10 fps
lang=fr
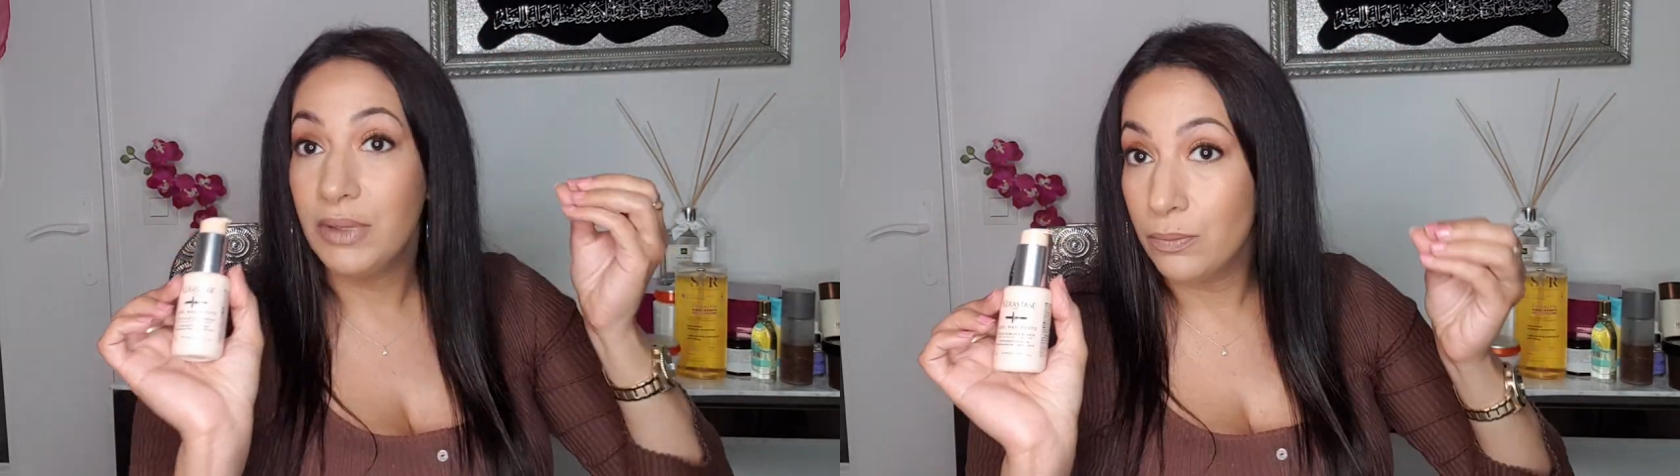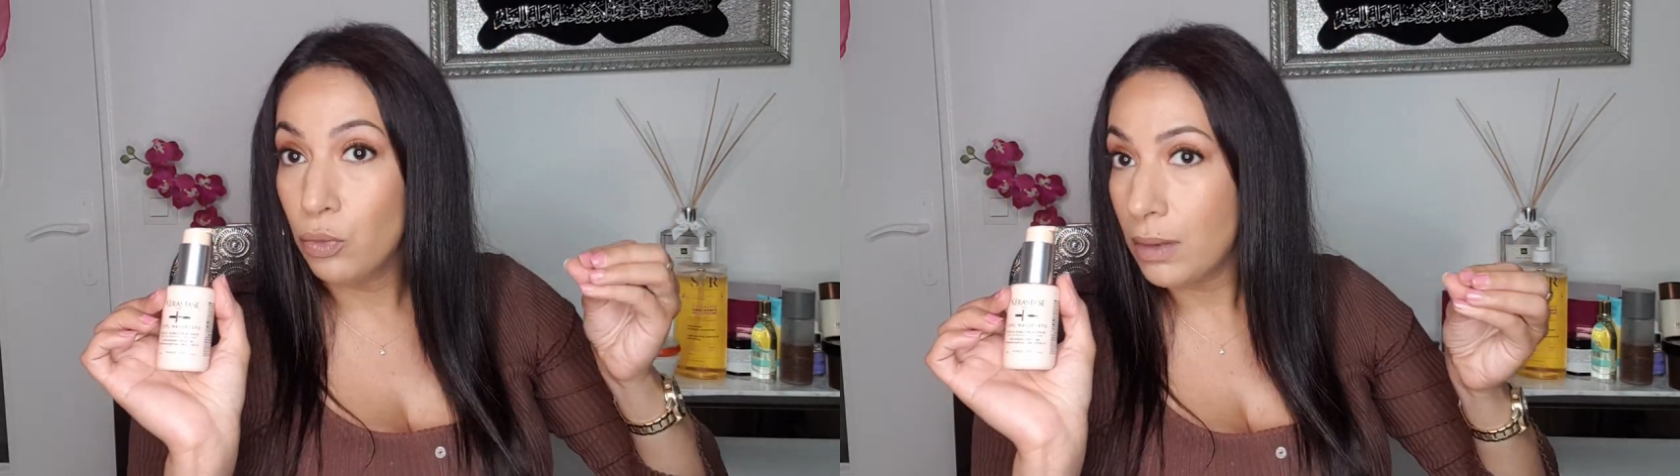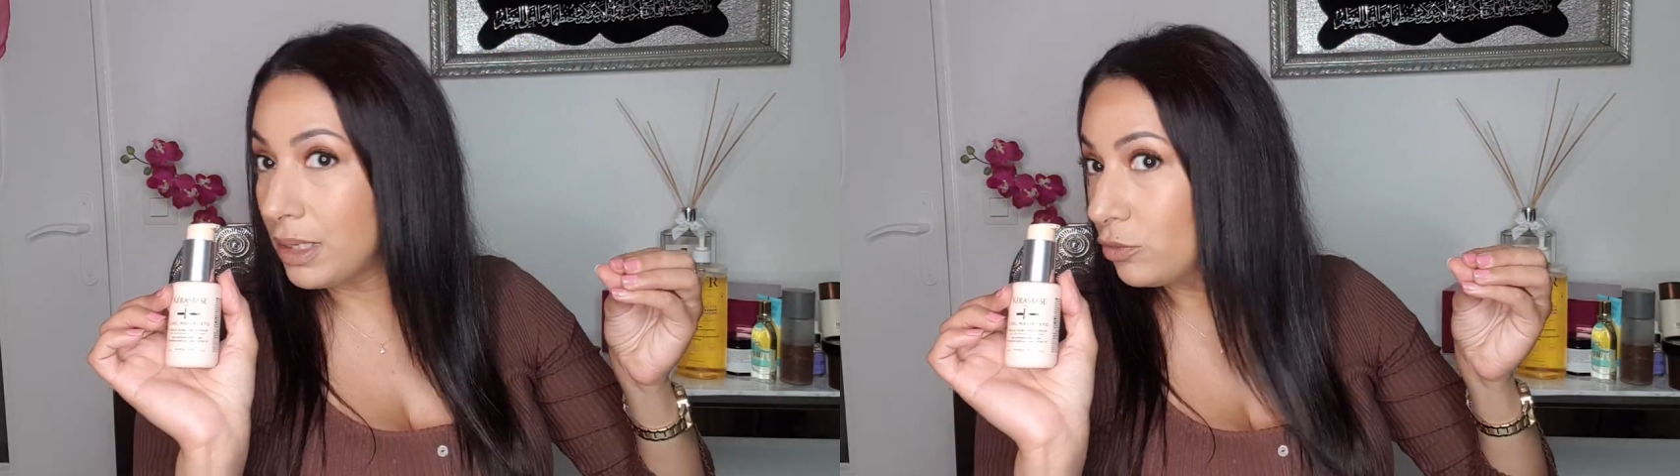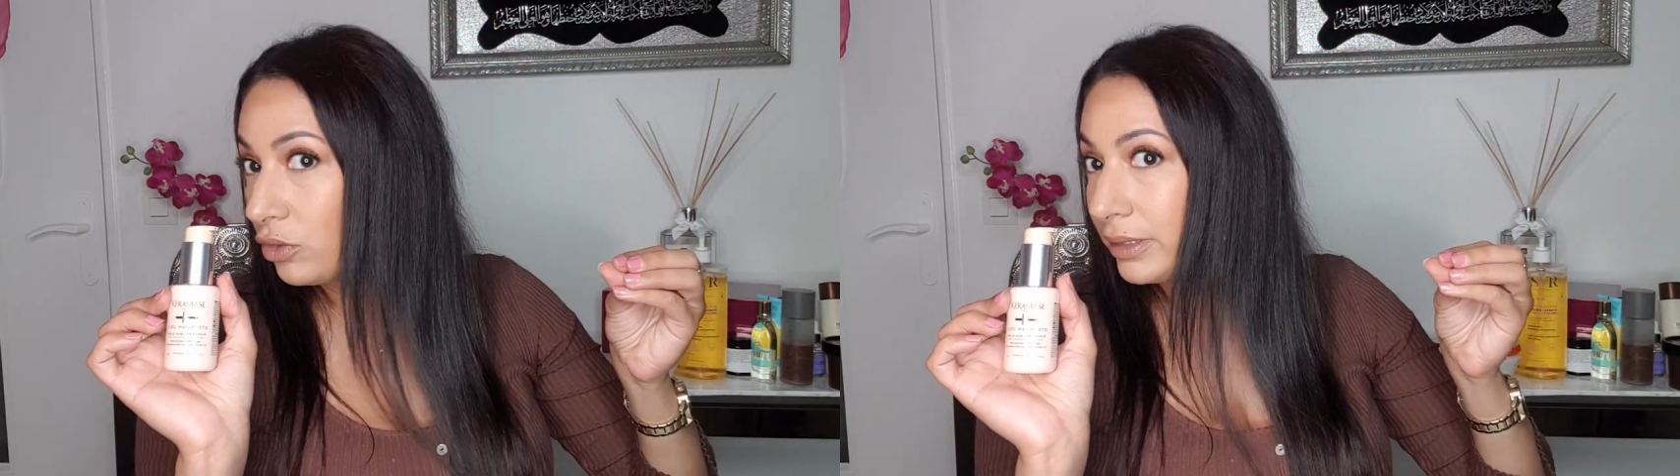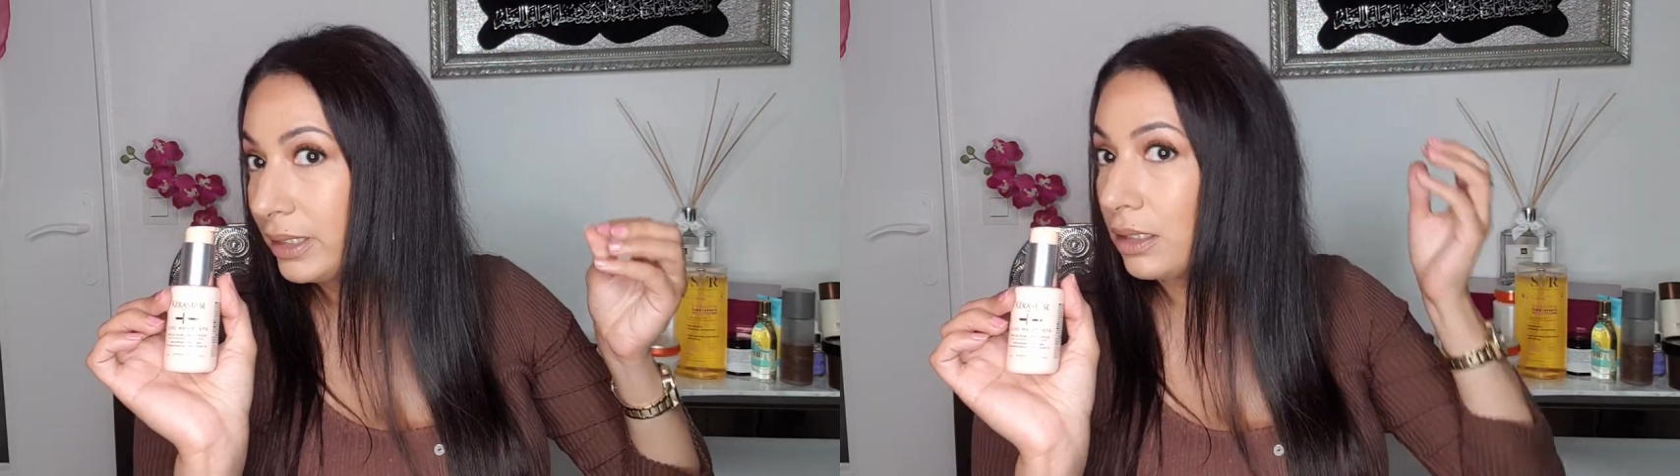mais moi-même, vous
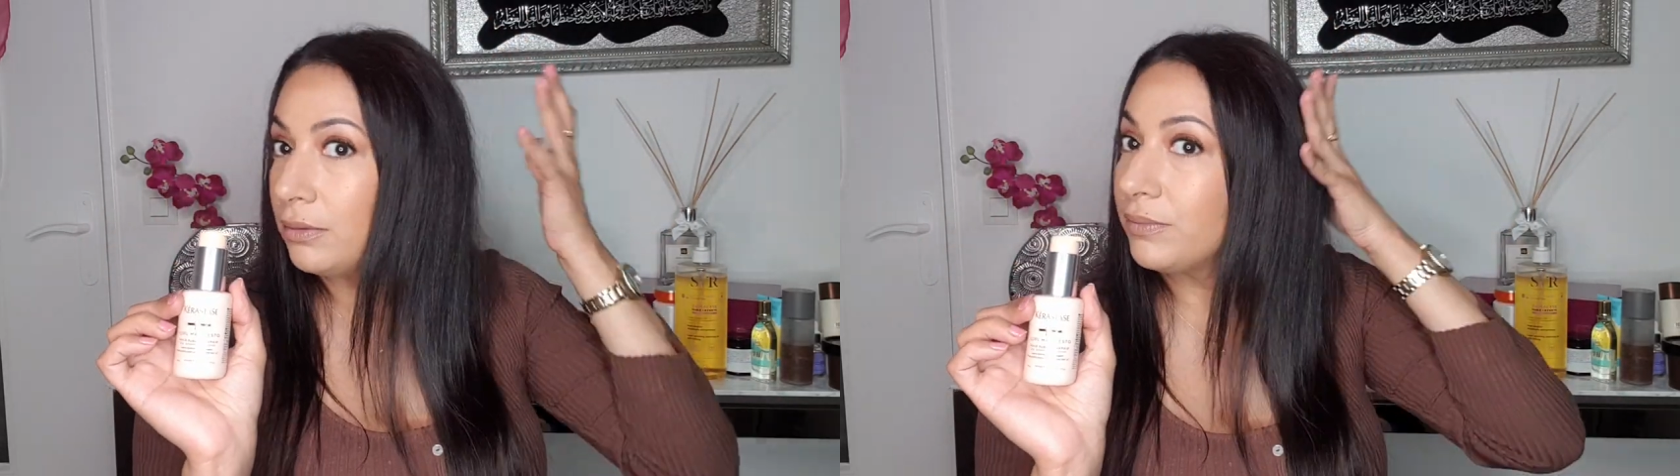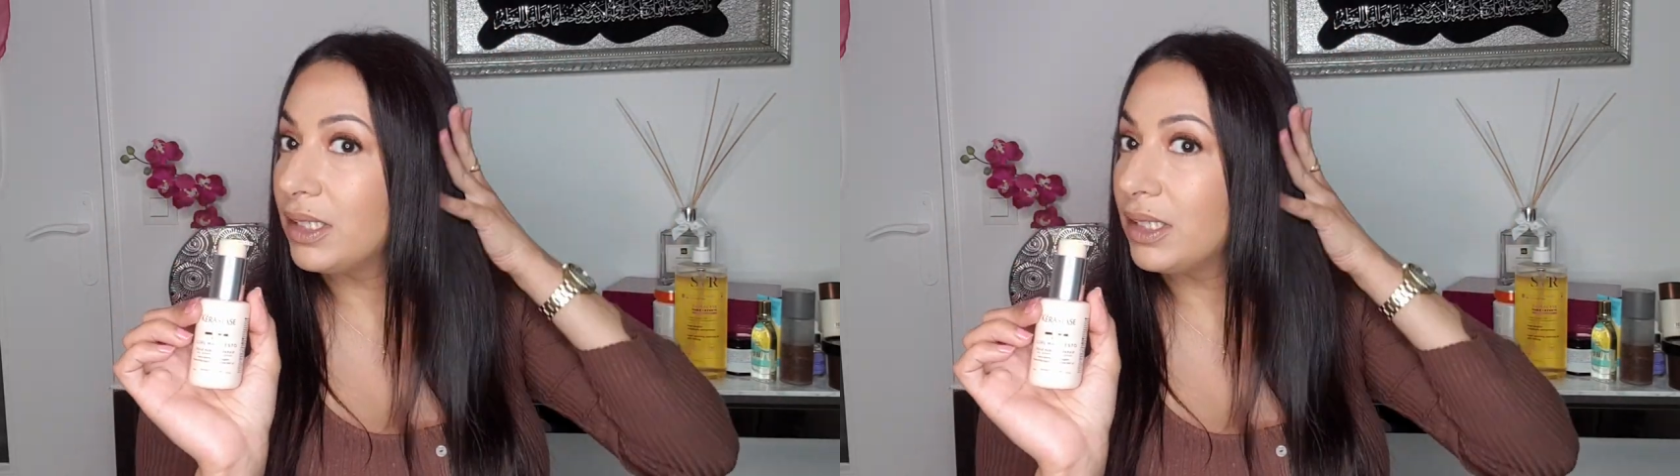voyez quand même